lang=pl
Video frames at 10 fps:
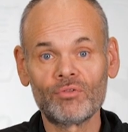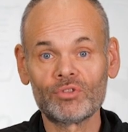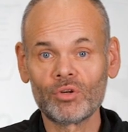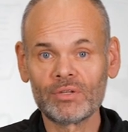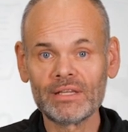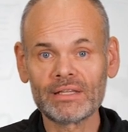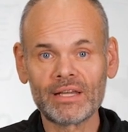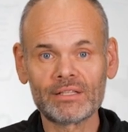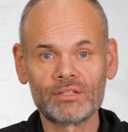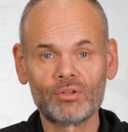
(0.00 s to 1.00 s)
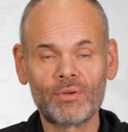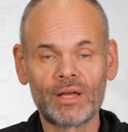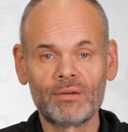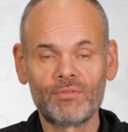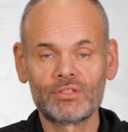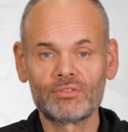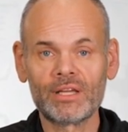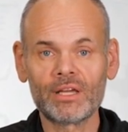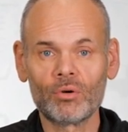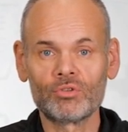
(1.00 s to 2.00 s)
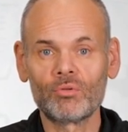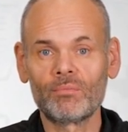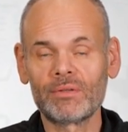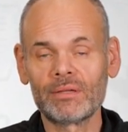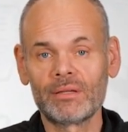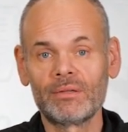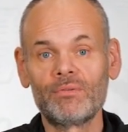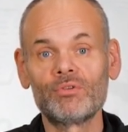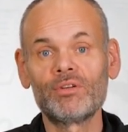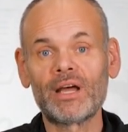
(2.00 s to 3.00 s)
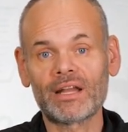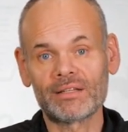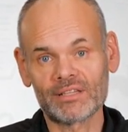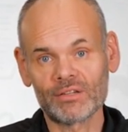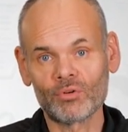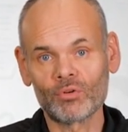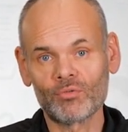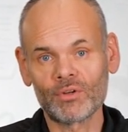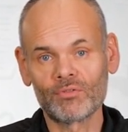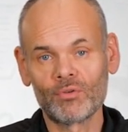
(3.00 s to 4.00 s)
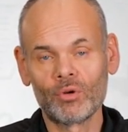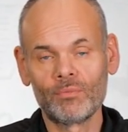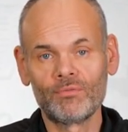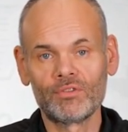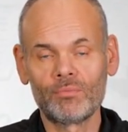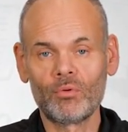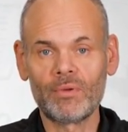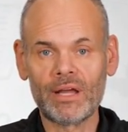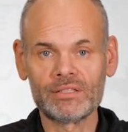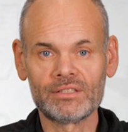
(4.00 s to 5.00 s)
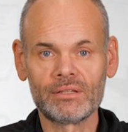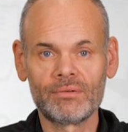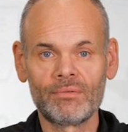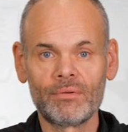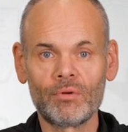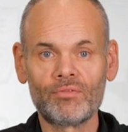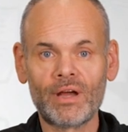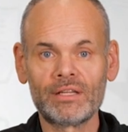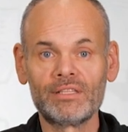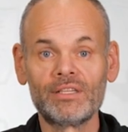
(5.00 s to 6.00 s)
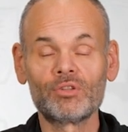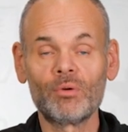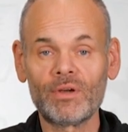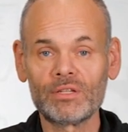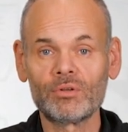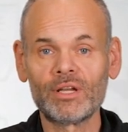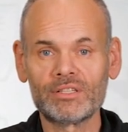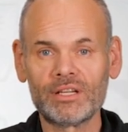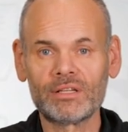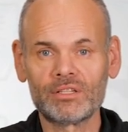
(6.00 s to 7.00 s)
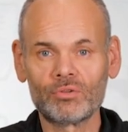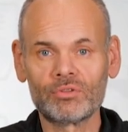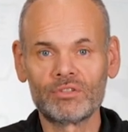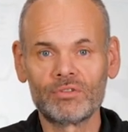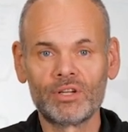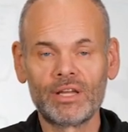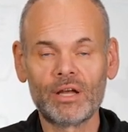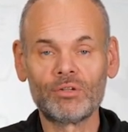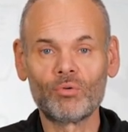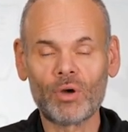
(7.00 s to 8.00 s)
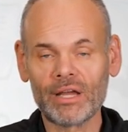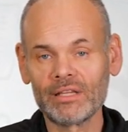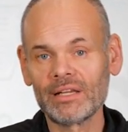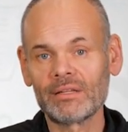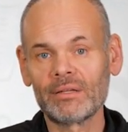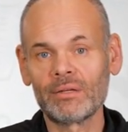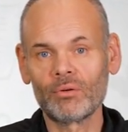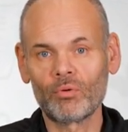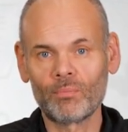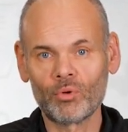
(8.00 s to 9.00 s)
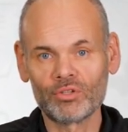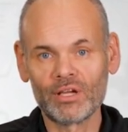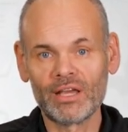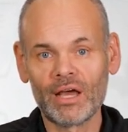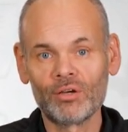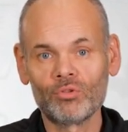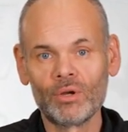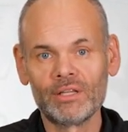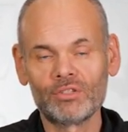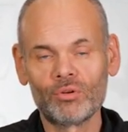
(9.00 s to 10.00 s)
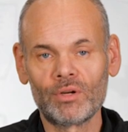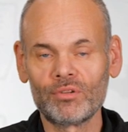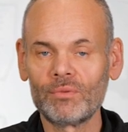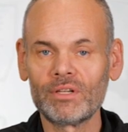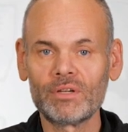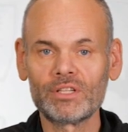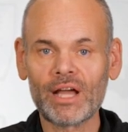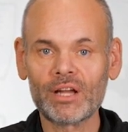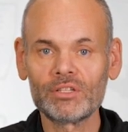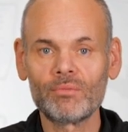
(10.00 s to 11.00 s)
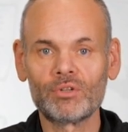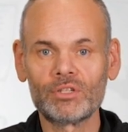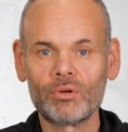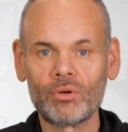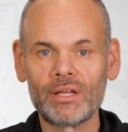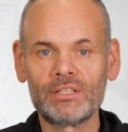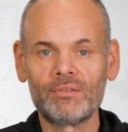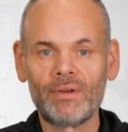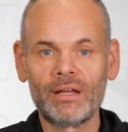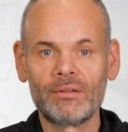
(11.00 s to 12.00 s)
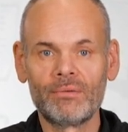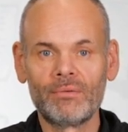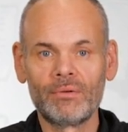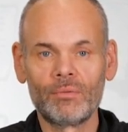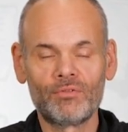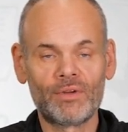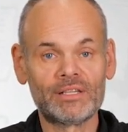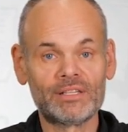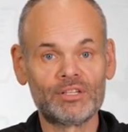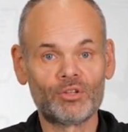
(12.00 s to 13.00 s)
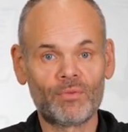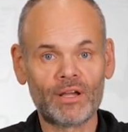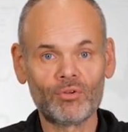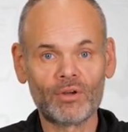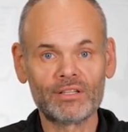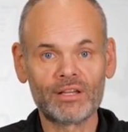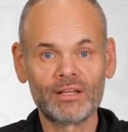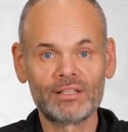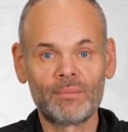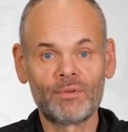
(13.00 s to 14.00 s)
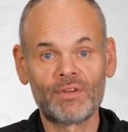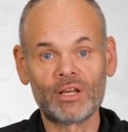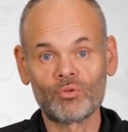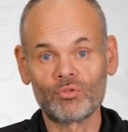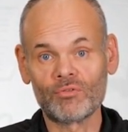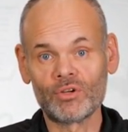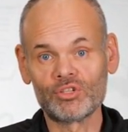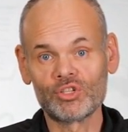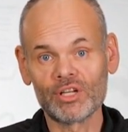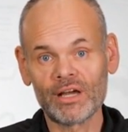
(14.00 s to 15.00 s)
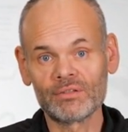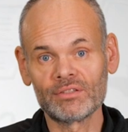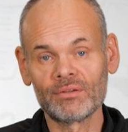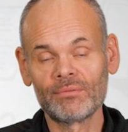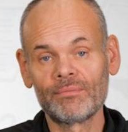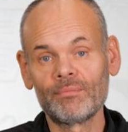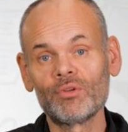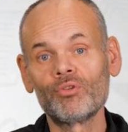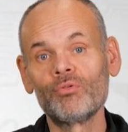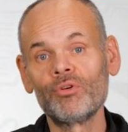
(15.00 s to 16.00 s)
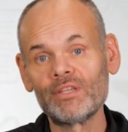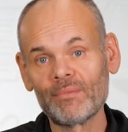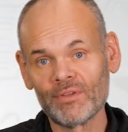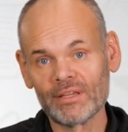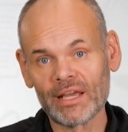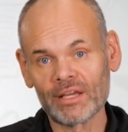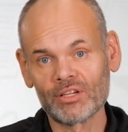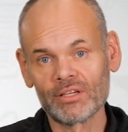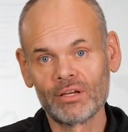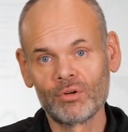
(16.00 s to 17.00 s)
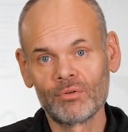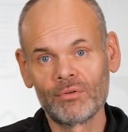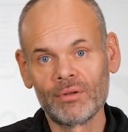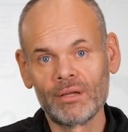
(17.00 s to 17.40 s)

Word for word: tworzone i edytowane przez wiele osób, co zachęca do nowych form współpracy. Otwarte zasoby edukacyjne są zazwyczaj aktualne lub można je aktualizować, ponieważ każdy może dokonać zmian. Otwarte zasoby edukacyjne zapewniają równość szans, bo są dostępne dla każdego,